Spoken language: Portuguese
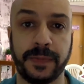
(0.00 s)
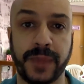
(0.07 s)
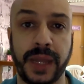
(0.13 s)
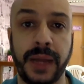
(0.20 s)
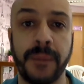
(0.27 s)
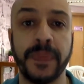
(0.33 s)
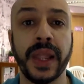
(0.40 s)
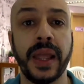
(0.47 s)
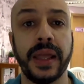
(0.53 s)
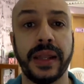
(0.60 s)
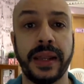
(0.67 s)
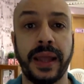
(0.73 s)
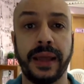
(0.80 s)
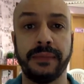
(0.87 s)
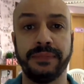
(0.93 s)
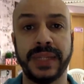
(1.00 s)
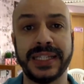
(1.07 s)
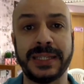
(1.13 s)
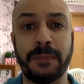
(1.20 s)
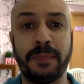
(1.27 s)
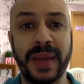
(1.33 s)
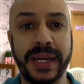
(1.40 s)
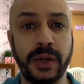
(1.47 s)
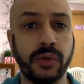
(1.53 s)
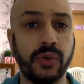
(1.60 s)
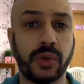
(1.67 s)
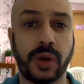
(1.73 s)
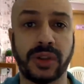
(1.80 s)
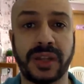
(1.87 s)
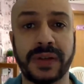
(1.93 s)
Tá? Né, nesse
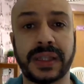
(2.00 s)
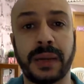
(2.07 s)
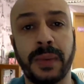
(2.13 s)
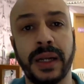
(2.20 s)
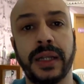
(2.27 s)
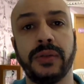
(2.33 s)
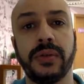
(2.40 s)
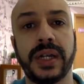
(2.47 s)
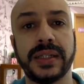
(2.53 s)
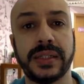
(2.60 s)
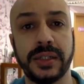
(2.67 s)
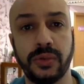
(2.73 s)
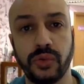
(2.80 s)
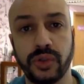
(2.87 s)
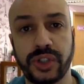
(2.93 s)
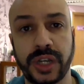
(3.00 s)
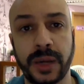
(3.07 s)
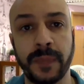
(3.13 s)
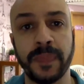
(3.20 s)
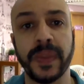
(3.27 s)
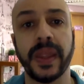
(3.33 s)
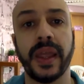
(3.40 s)
período que eu estava trabalhando nessa indústria,